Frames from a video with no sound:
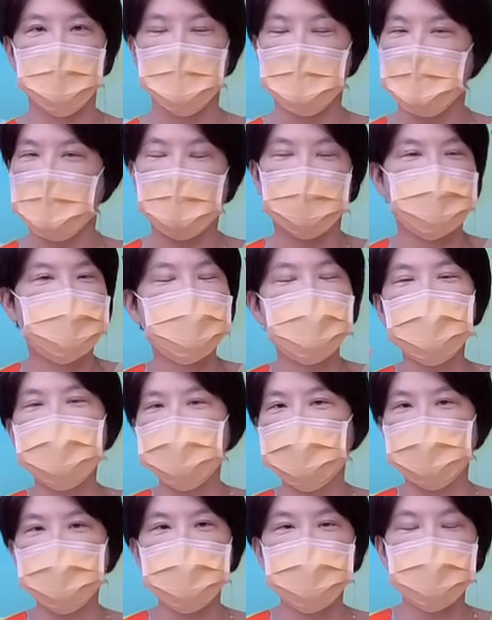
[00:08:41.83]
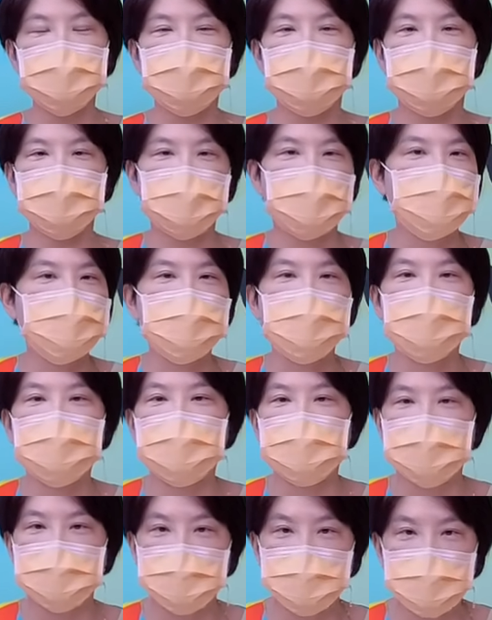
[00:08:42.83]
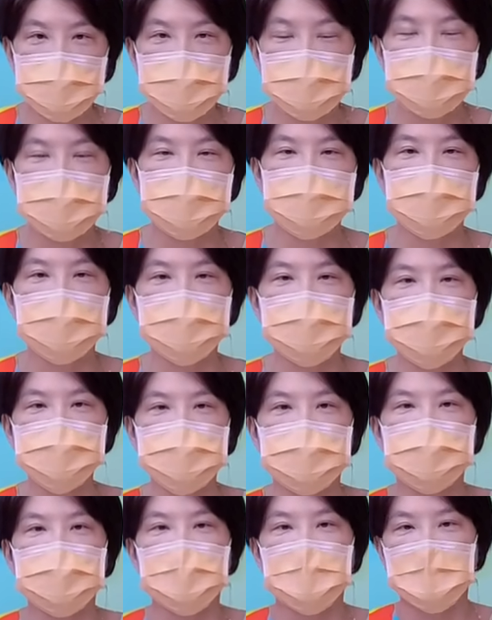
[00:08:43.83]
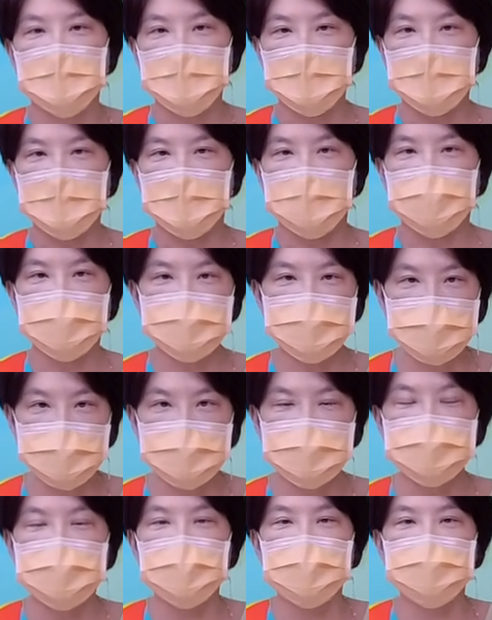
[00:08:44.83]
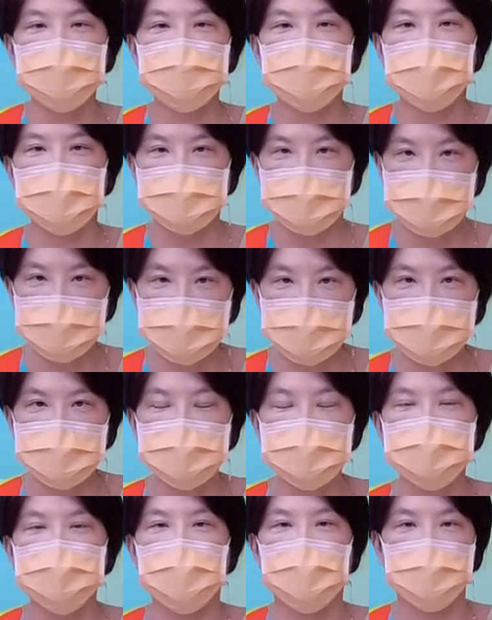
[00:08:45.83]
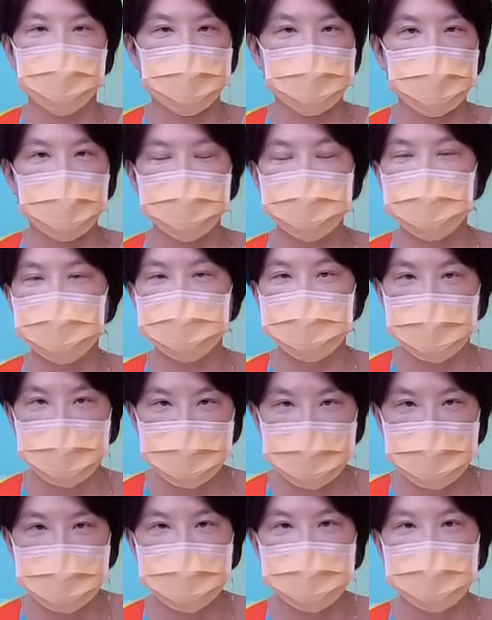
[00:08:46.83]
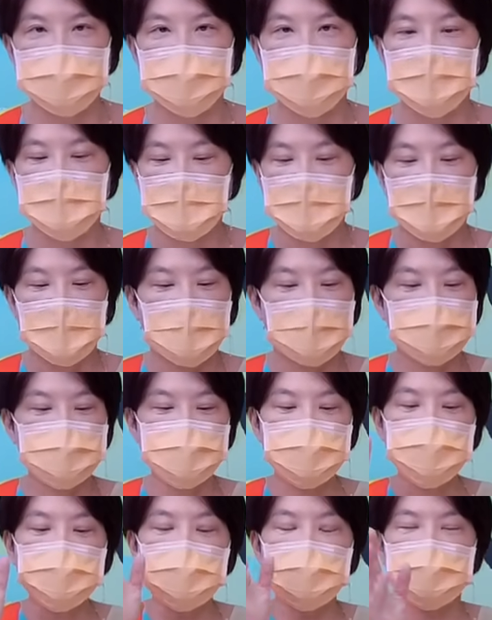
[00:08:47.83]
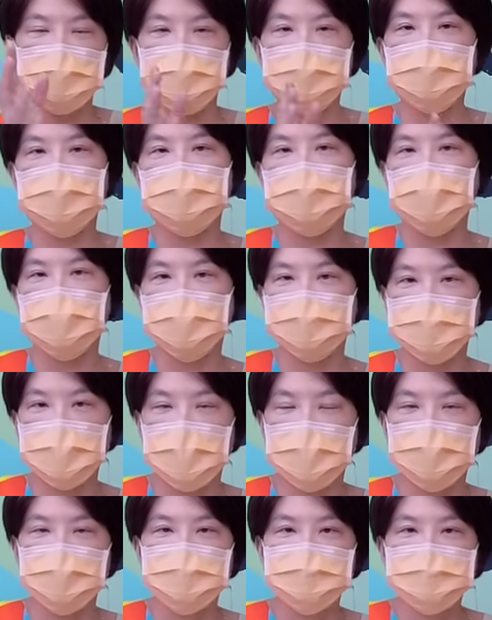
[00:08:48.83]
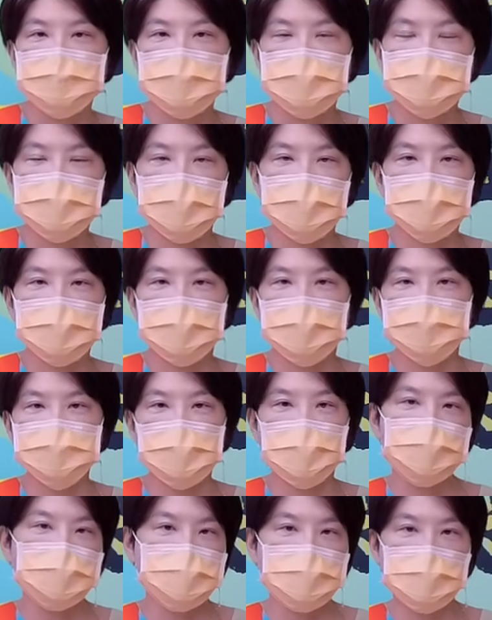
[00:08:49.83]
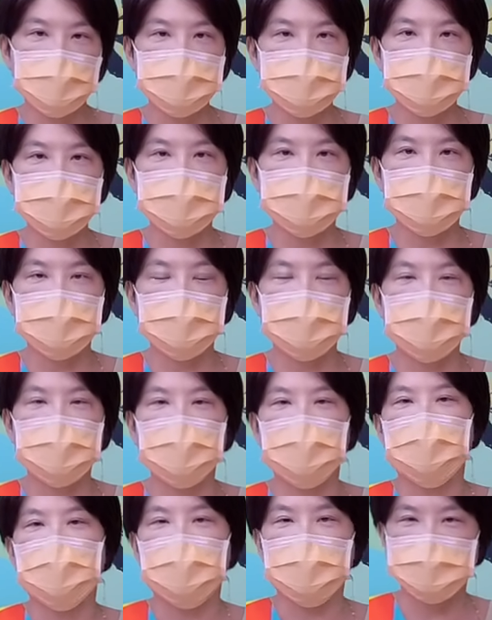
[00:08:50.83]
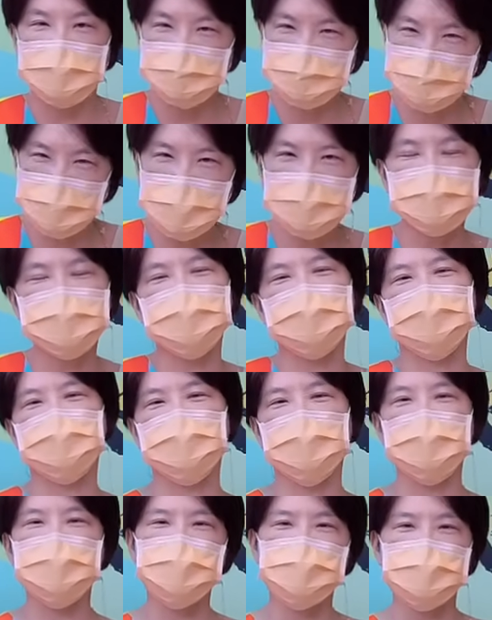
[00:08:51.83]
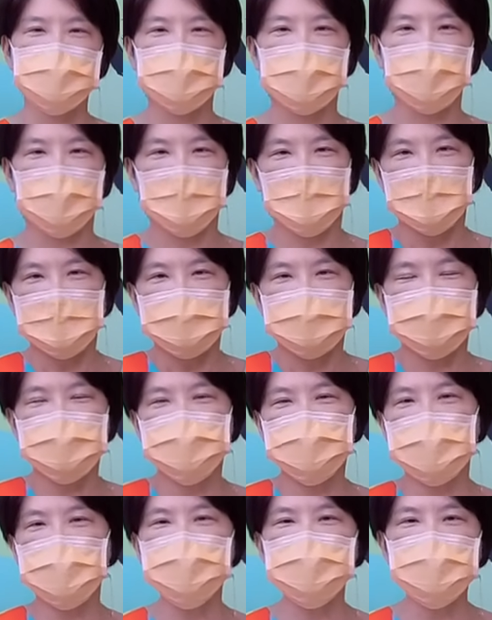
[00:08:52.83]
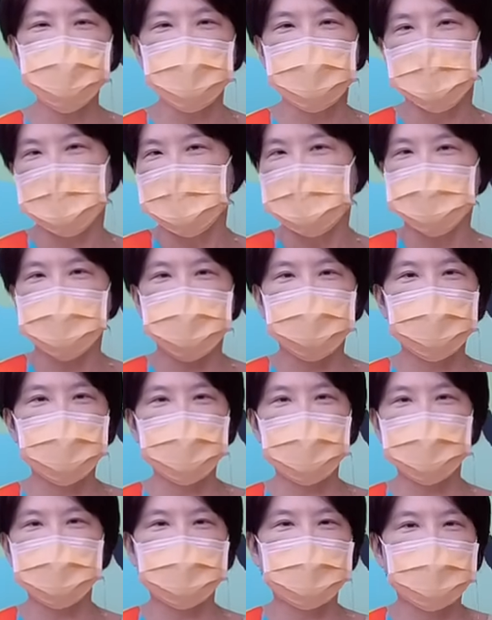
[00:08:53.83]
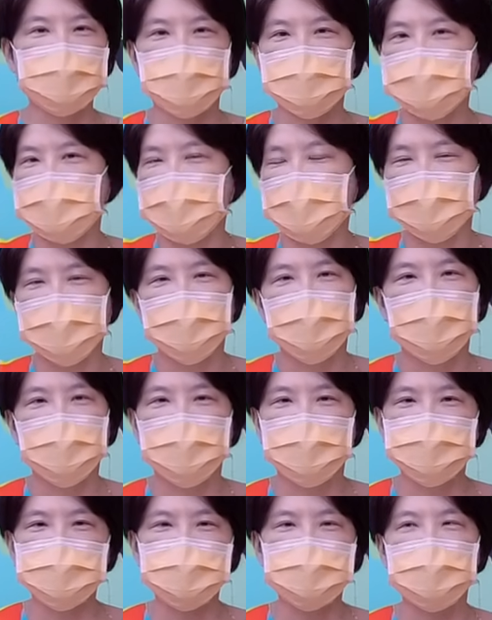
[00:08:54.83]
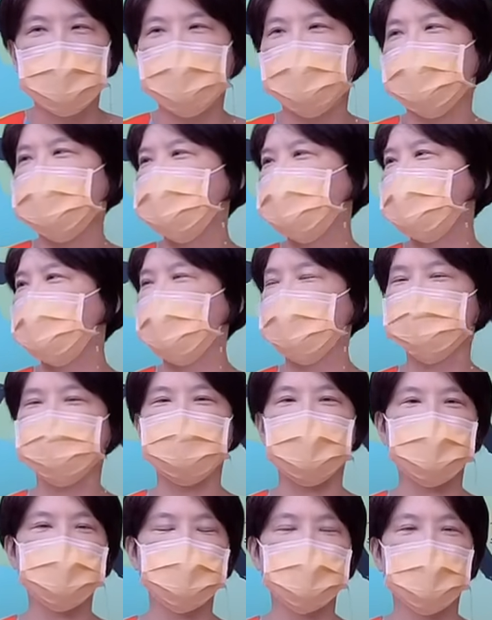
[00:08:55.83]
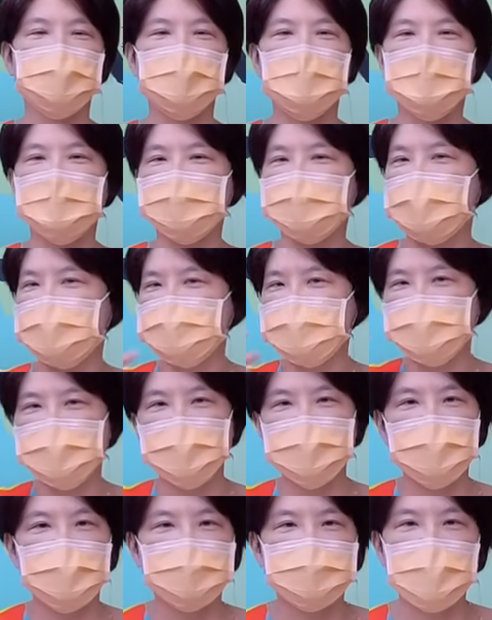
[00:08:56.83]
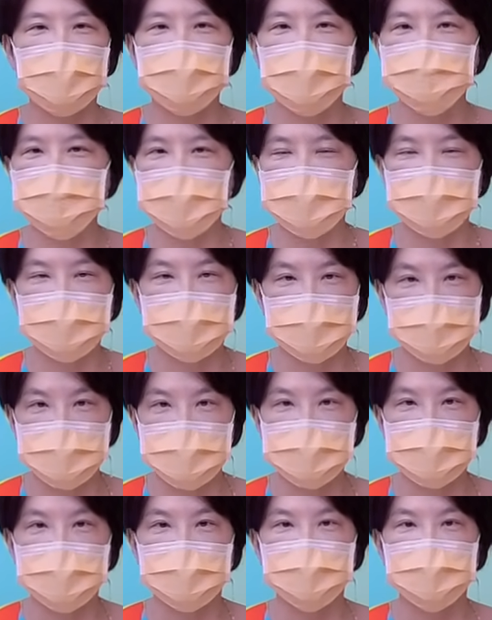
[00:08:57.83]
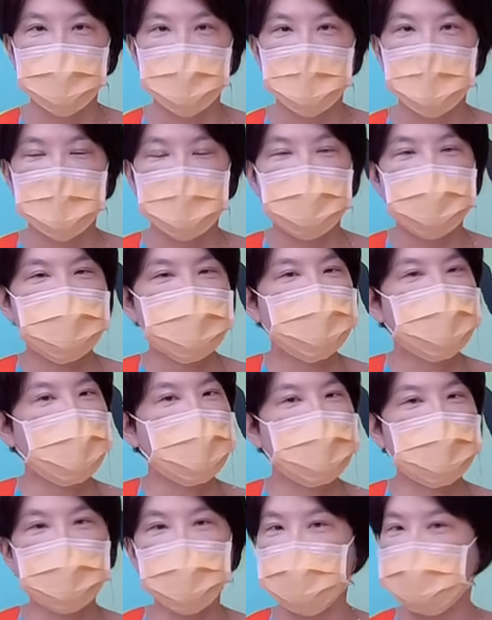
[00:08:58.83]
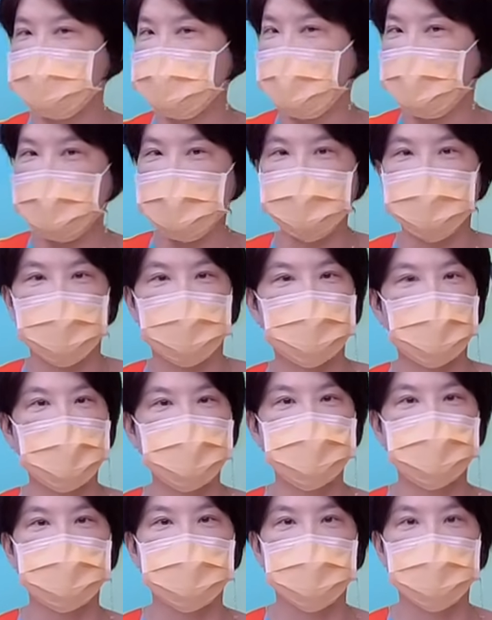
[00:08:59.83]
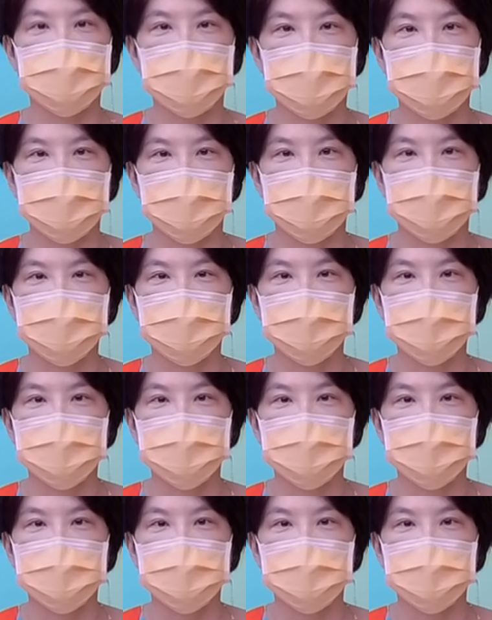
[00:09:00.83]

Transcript: 好，这个游戏呢，听说很多人都会觉得。很紧张，很刺激，还有人看到人性了。好，如果你有看到这个鱿鱼游戏的话，哎，你不要只追剧啊，只追剧只会让你的脑袋好，这个哦觉得很放松，但是你的眼袋会变得很深。可是对你的口袋一点帮助都没有。